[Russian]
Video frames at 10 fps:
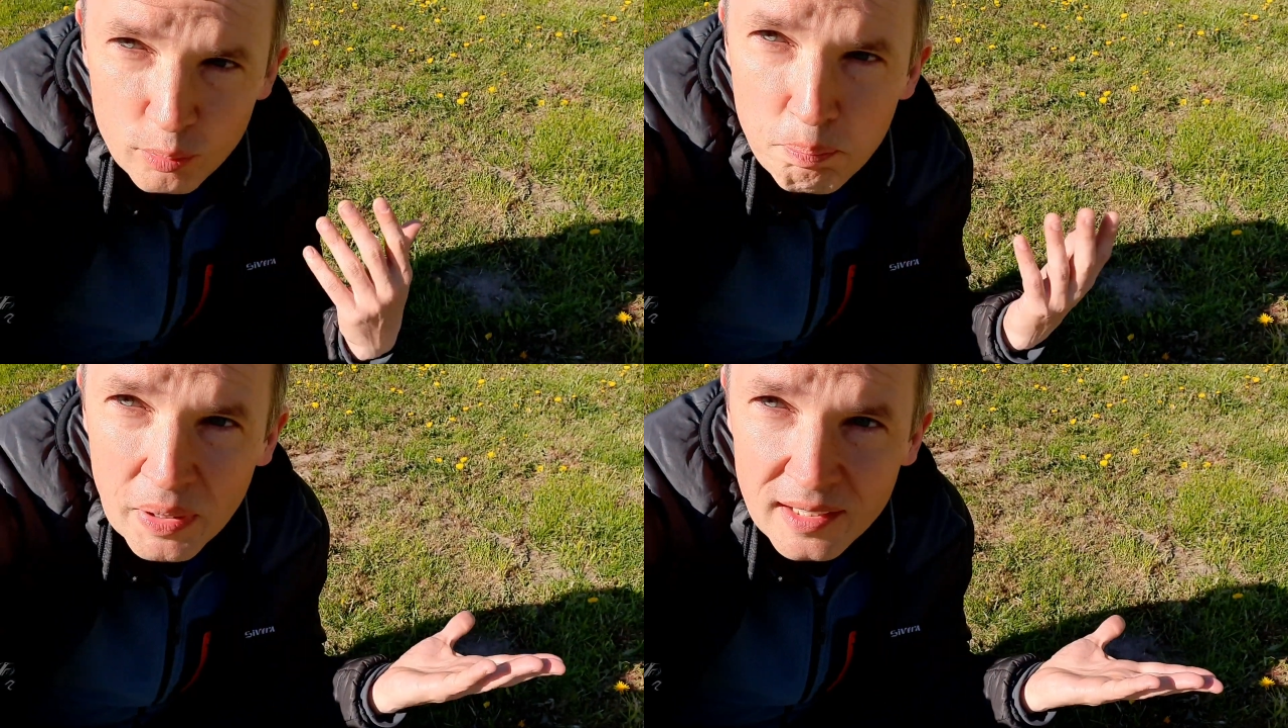он
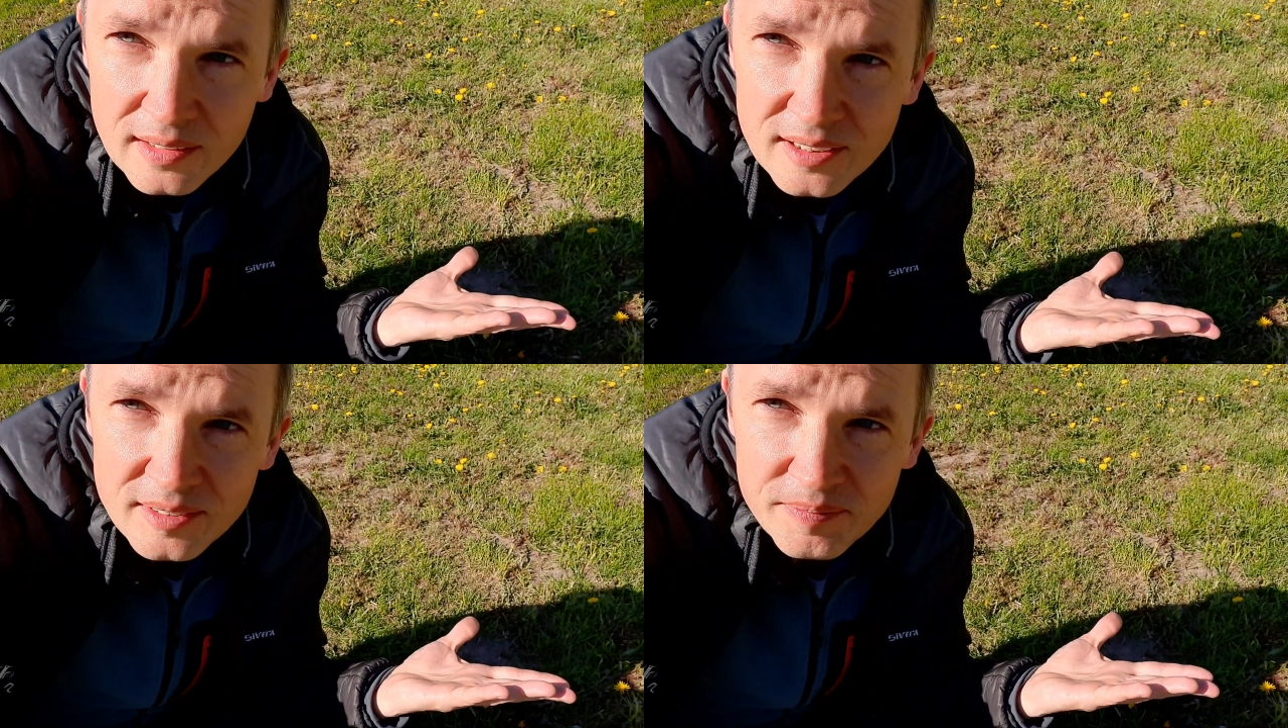пылит,
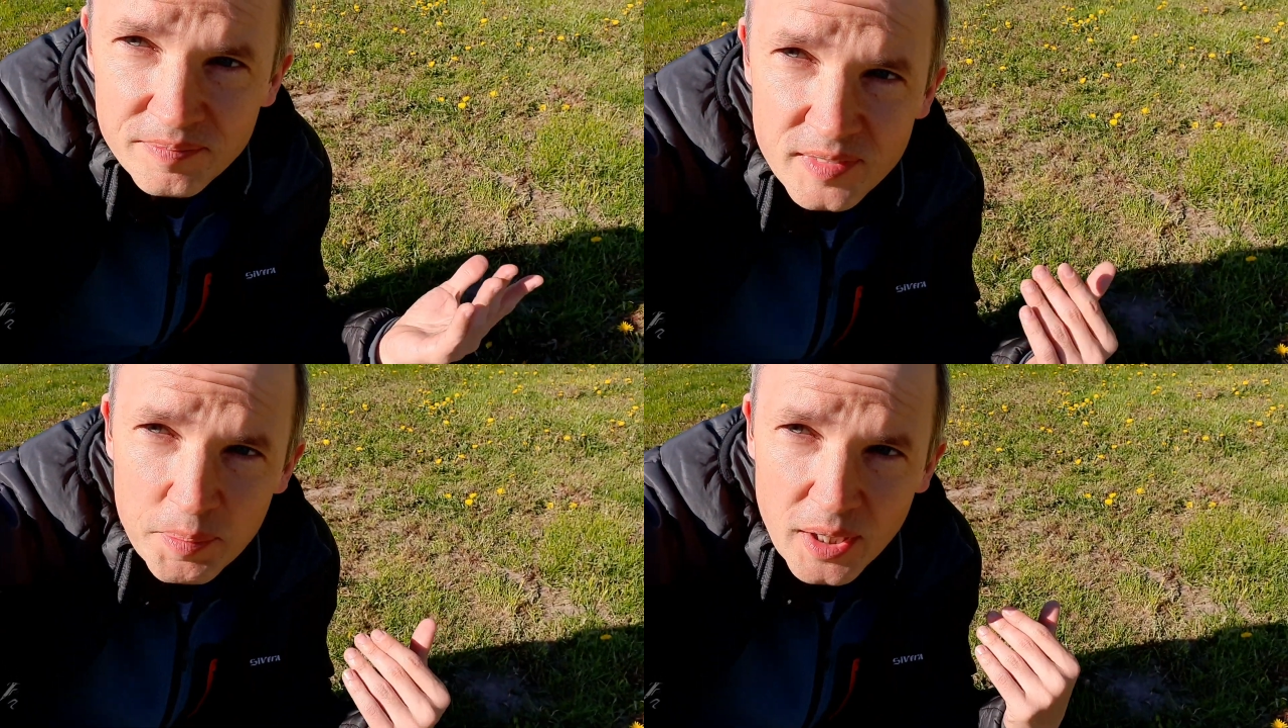
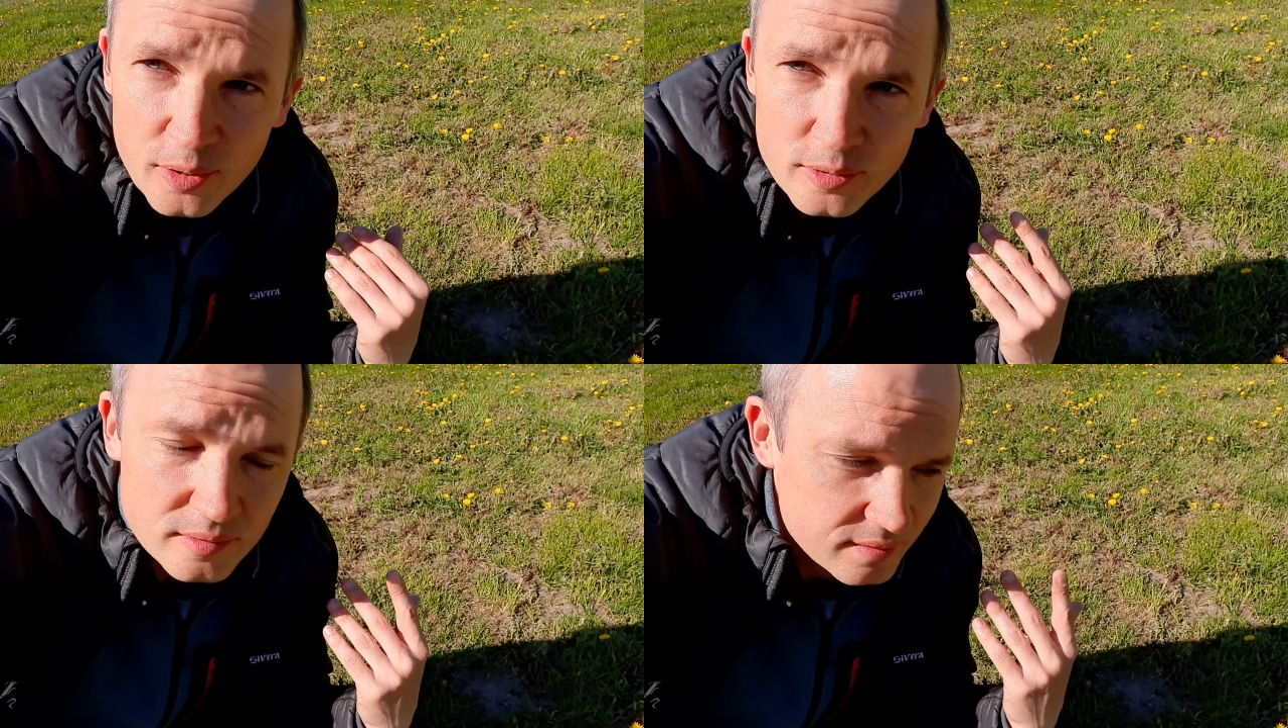
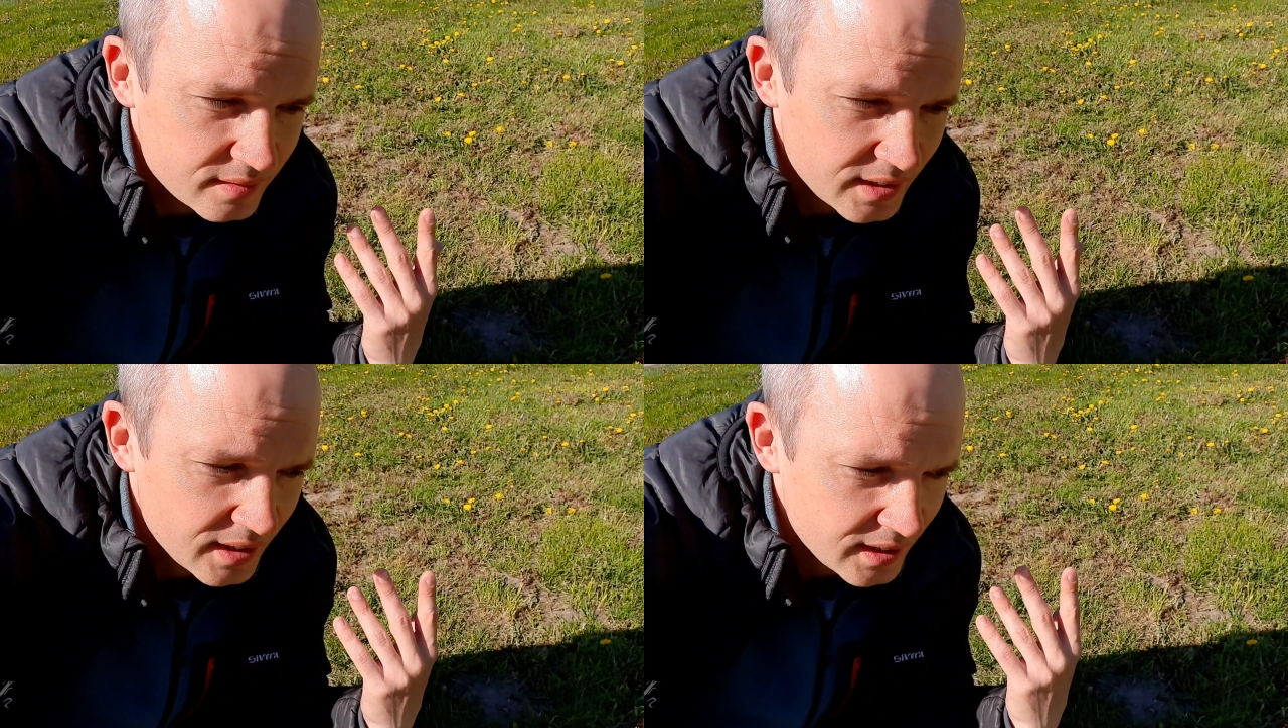теперь он,
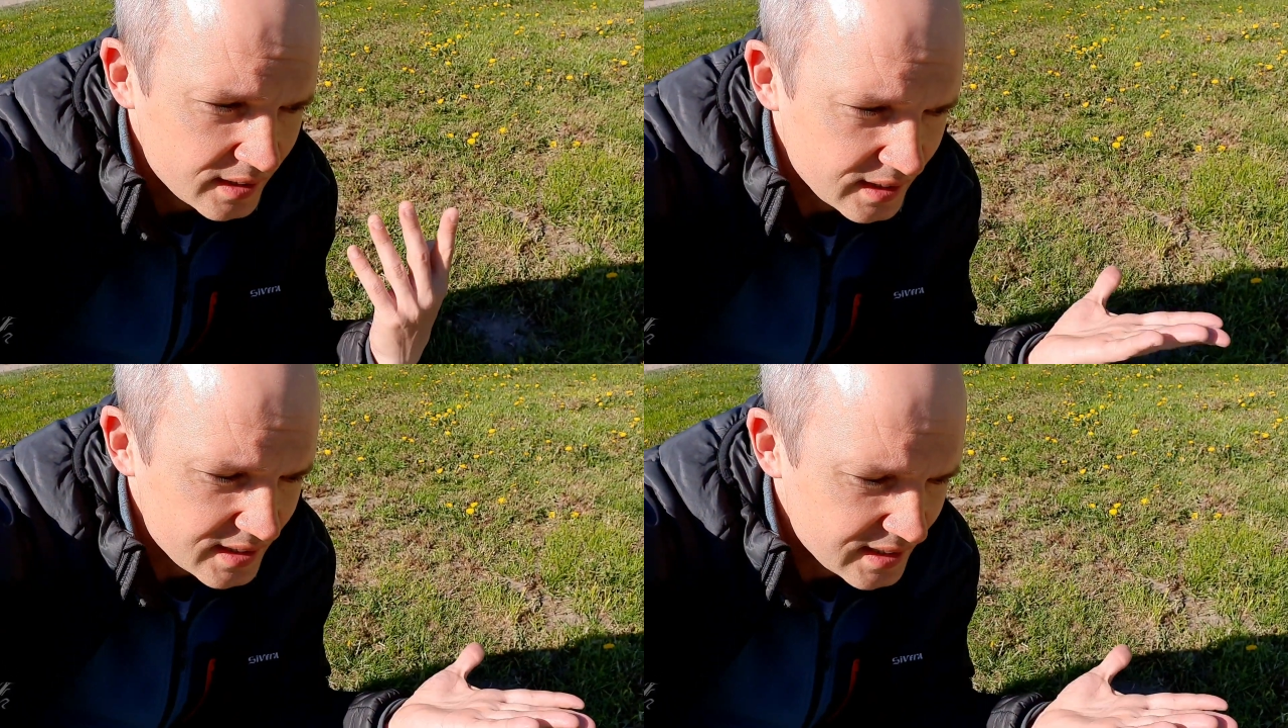
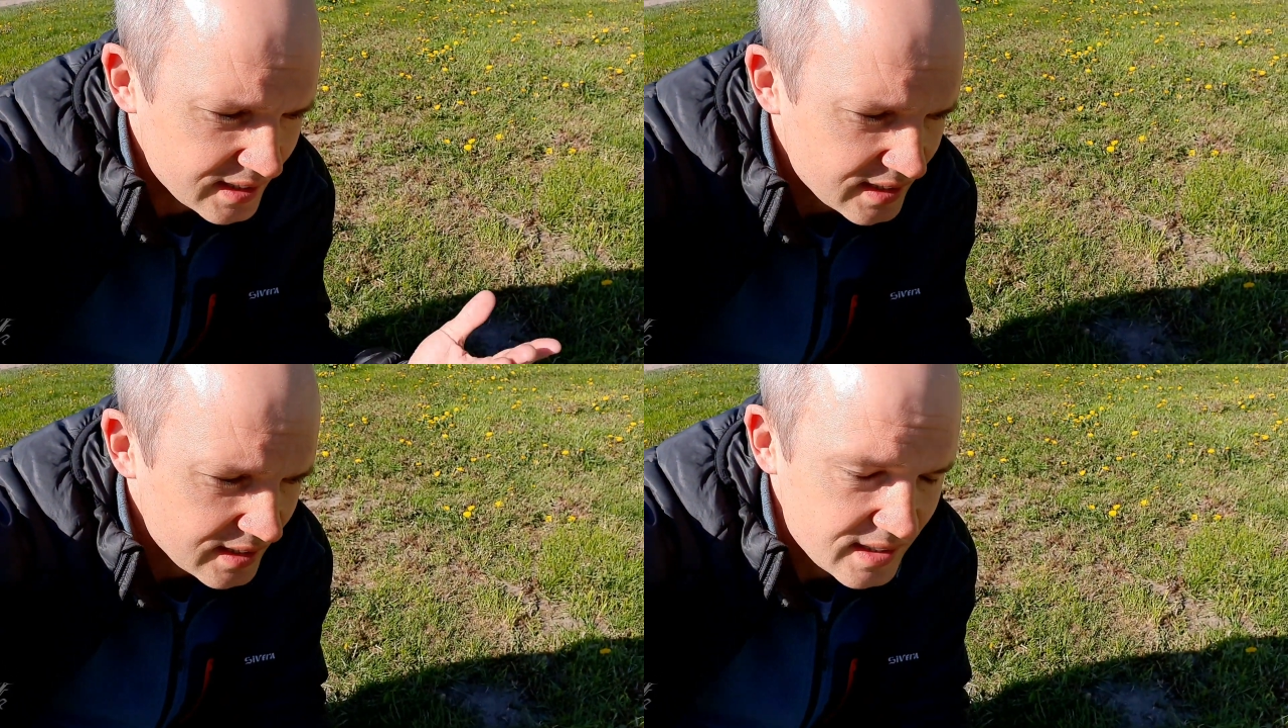так
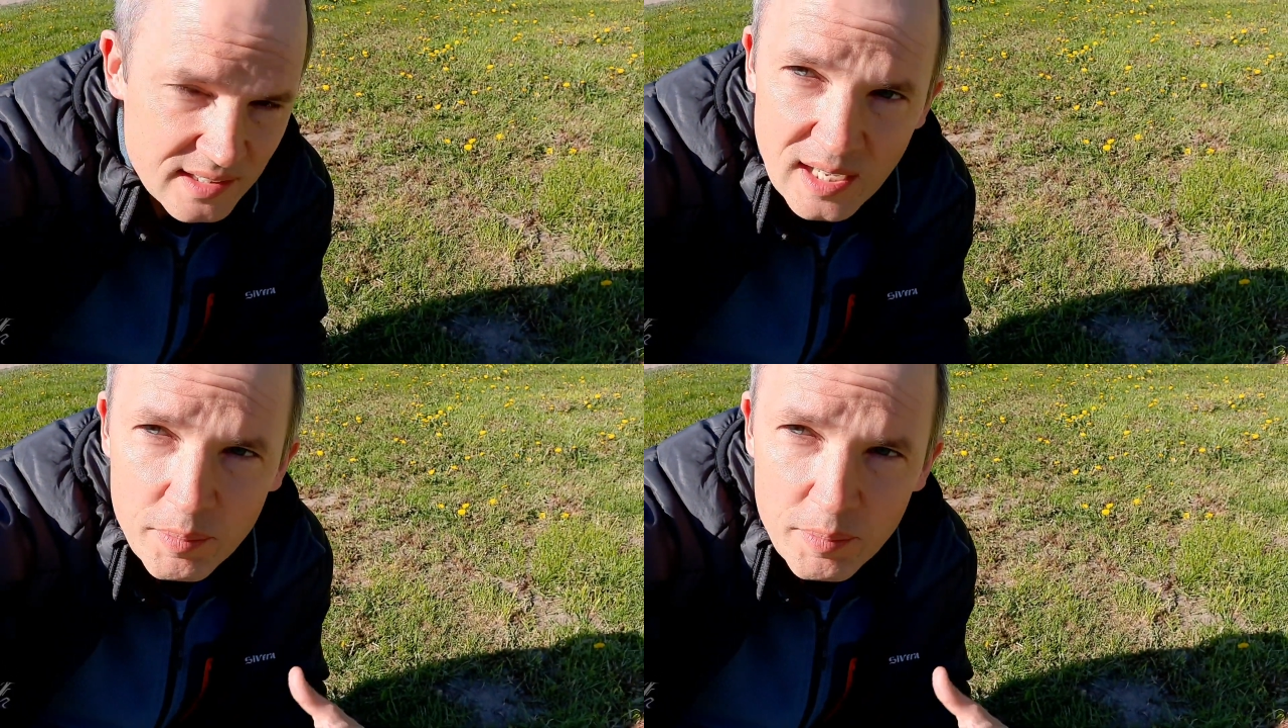сказать, не